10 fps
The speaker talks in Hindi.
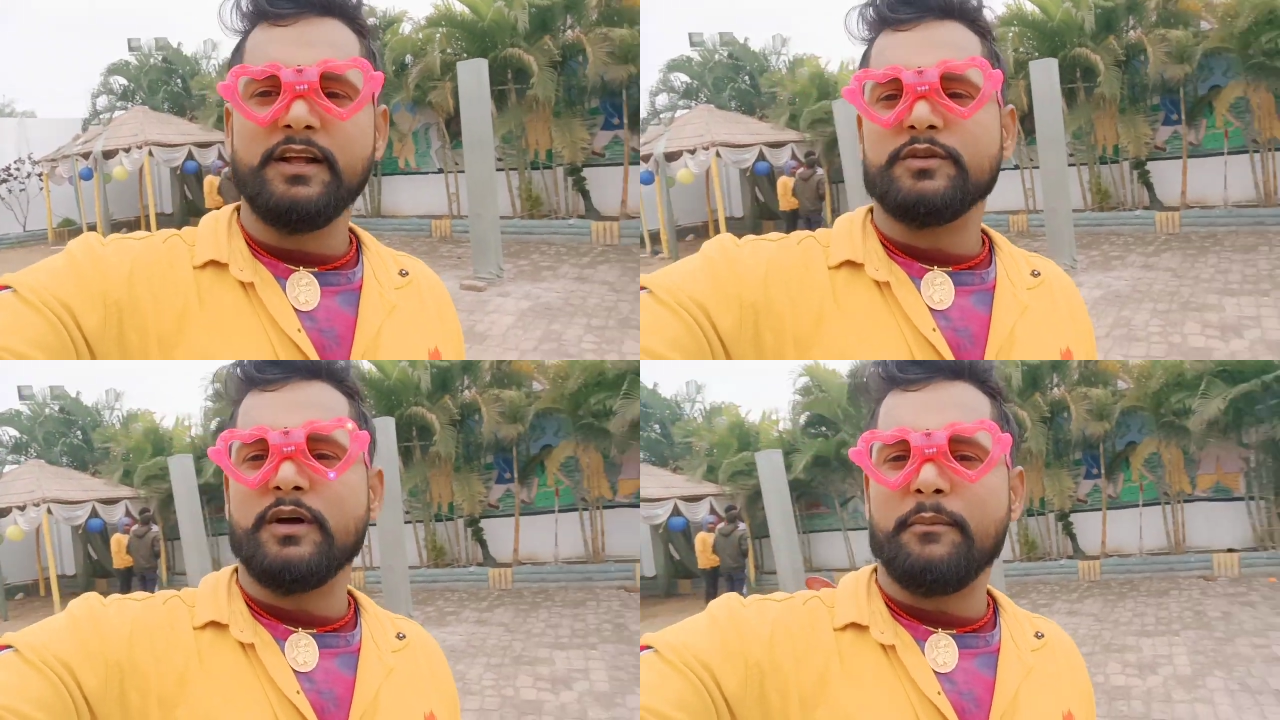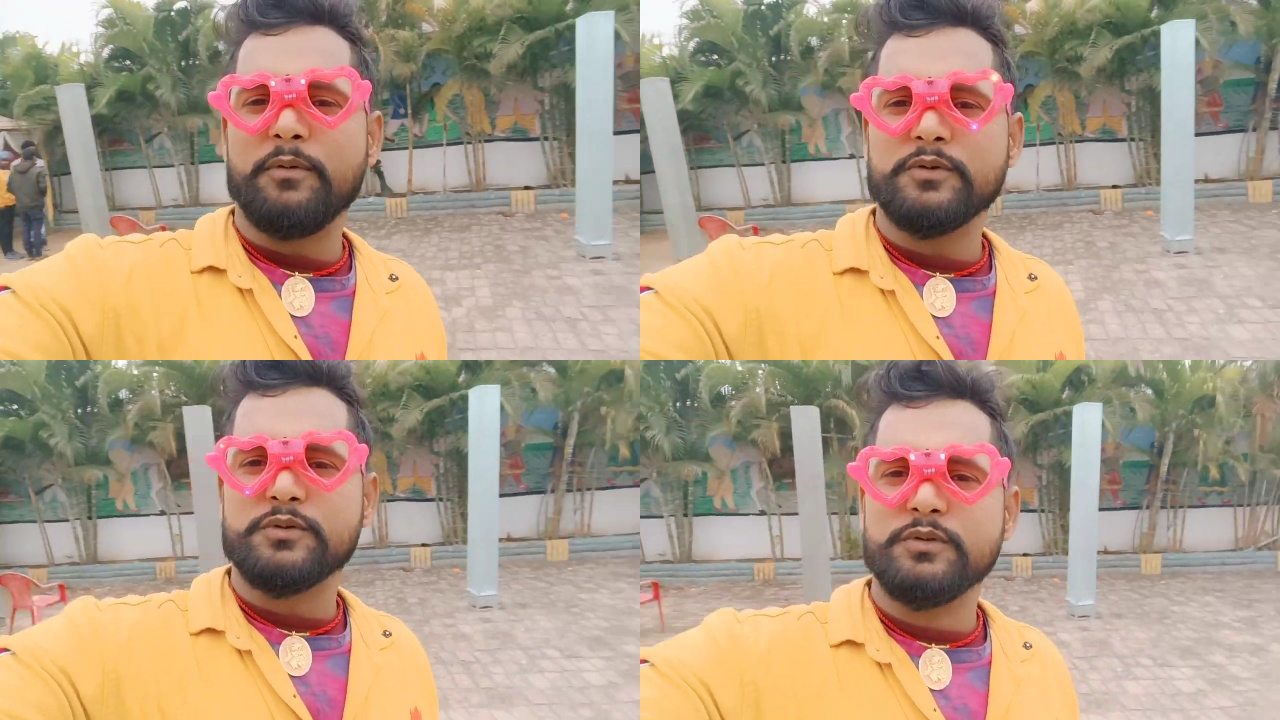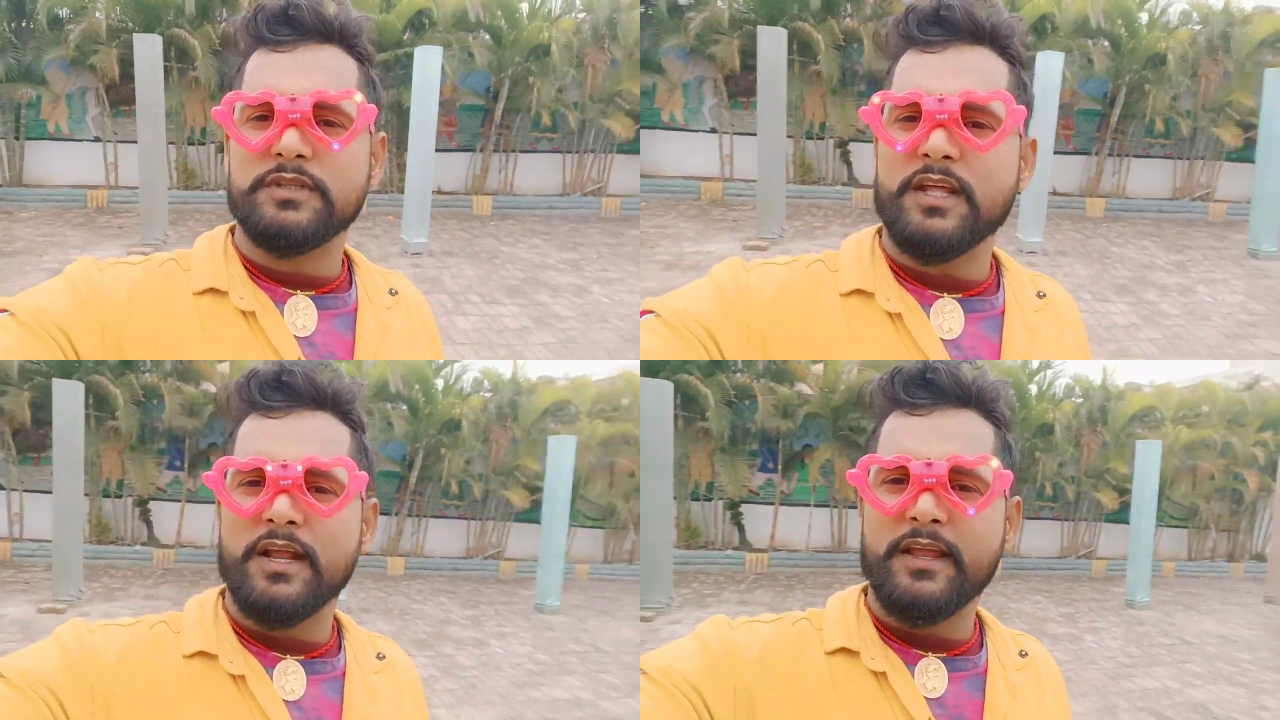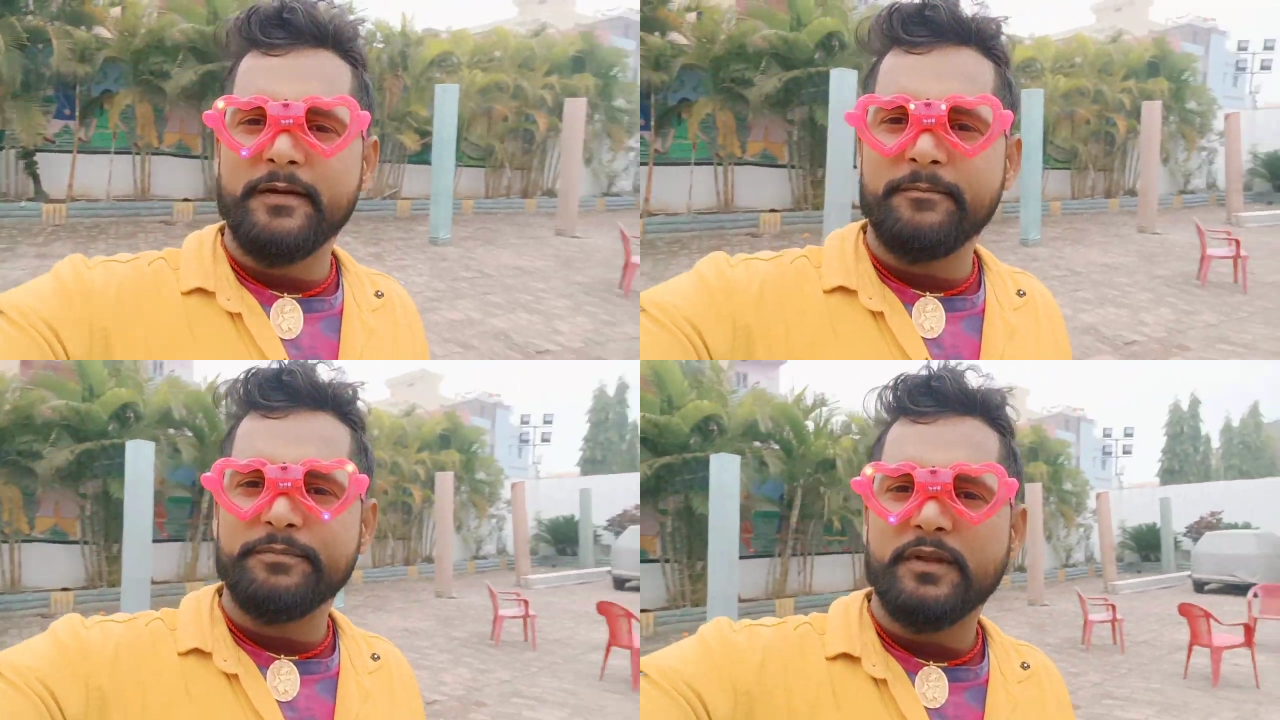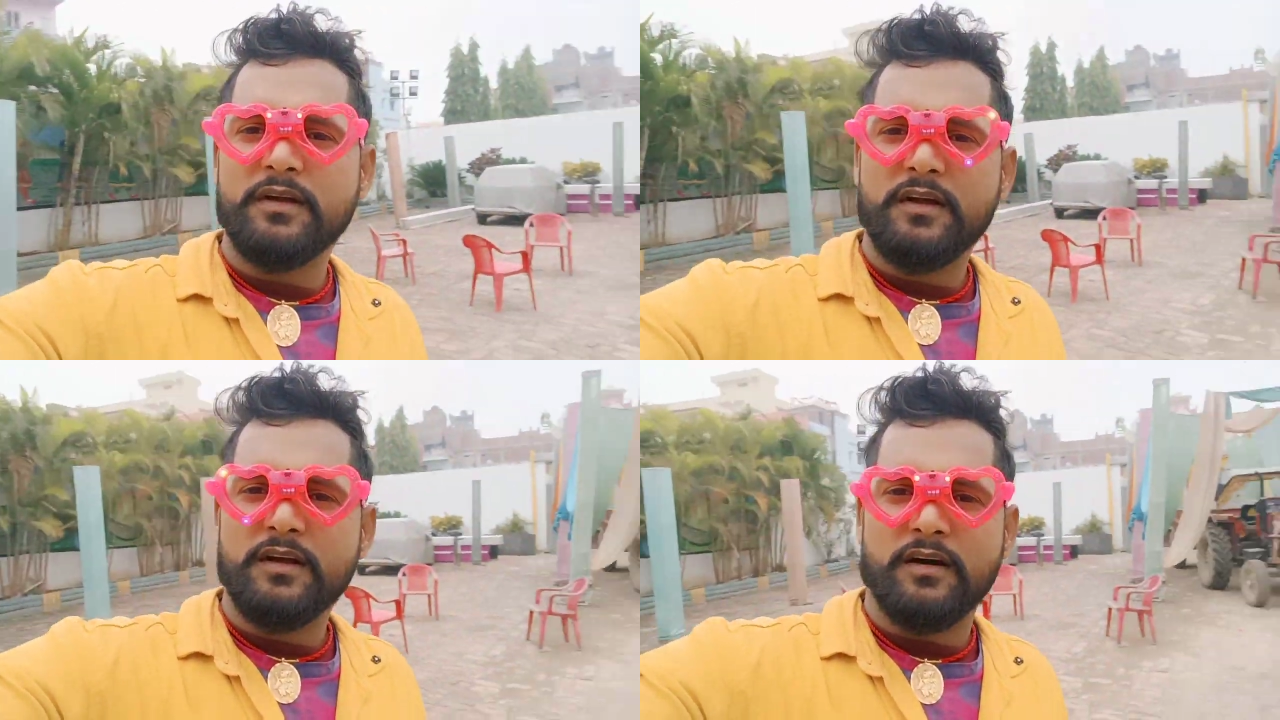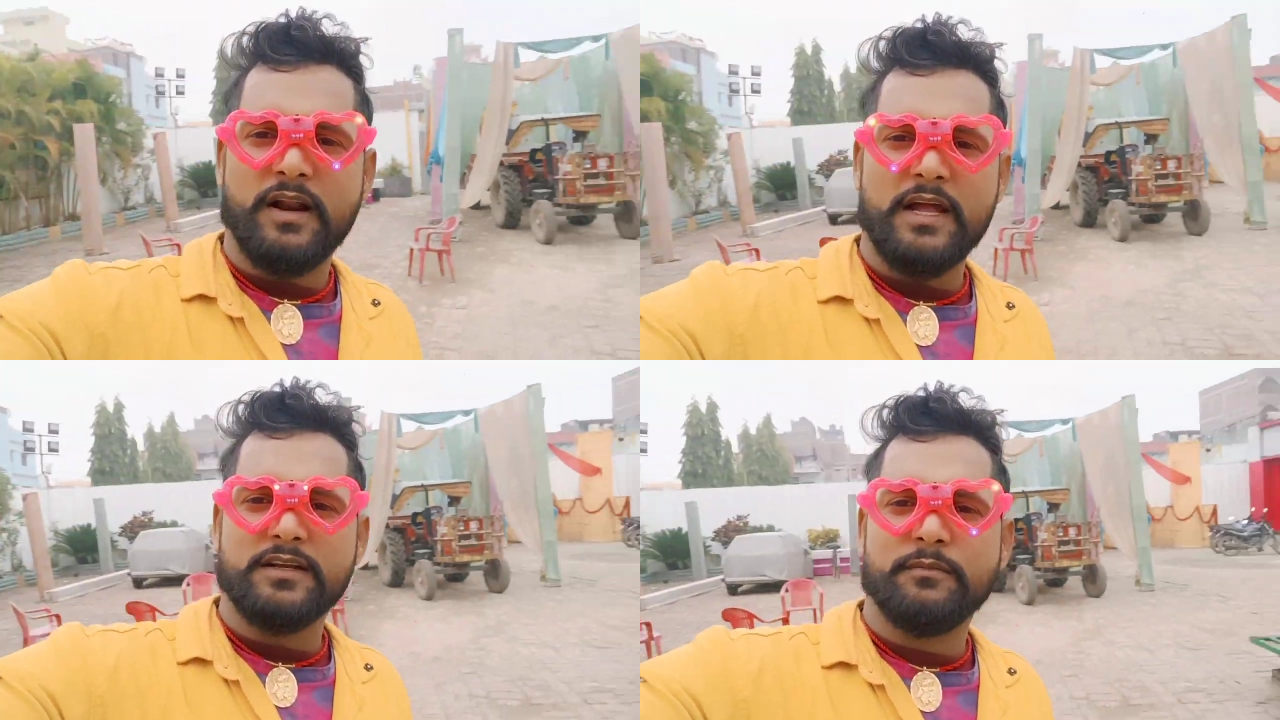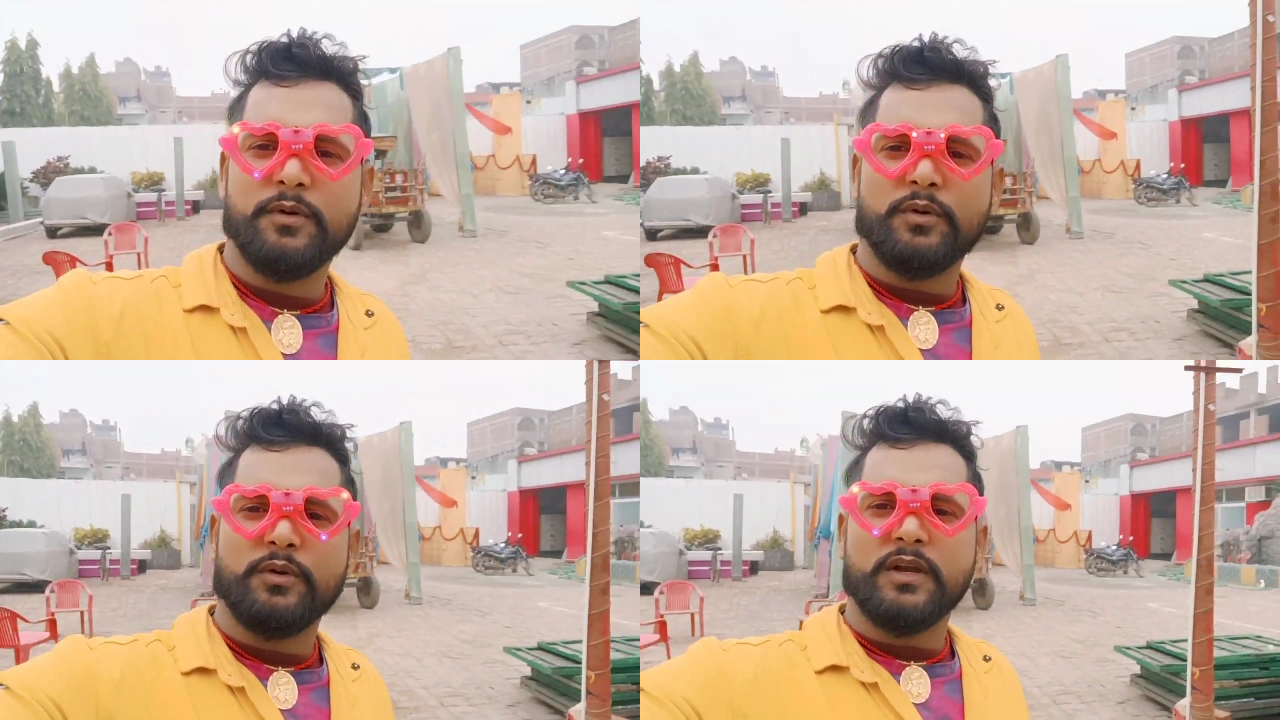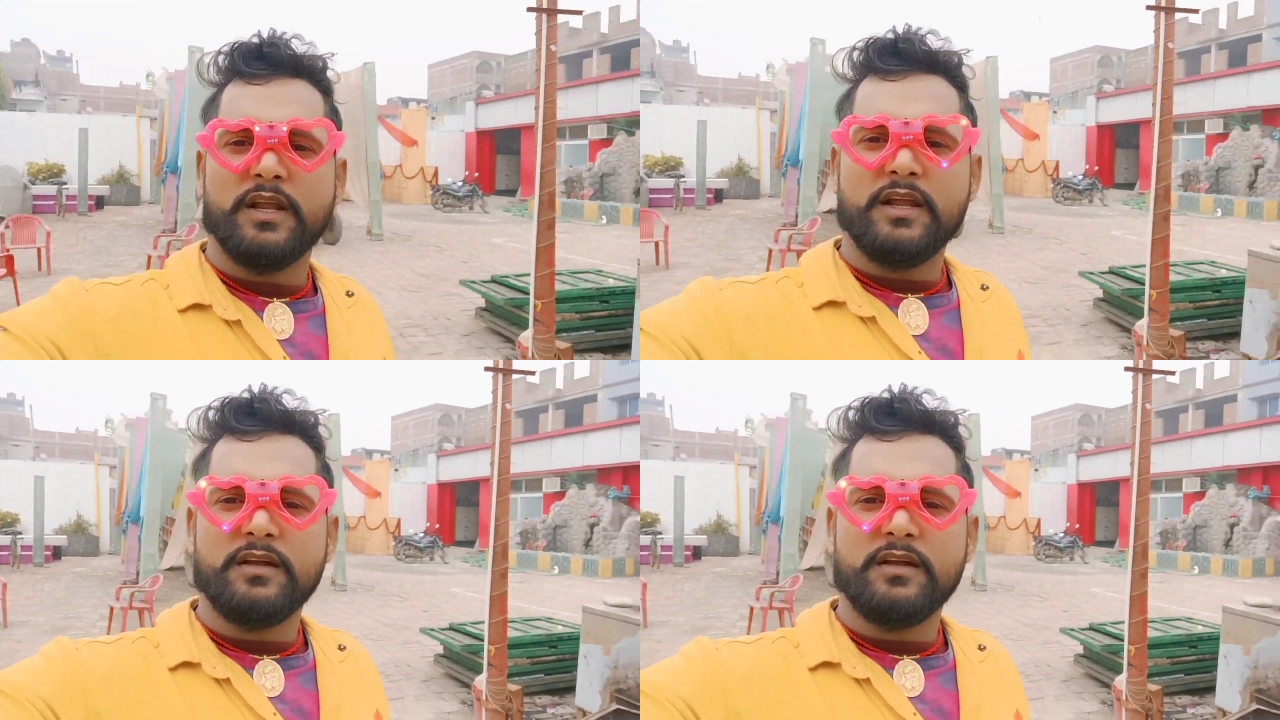तो आप लोग सुनते रहिए और आज हम लोगों ने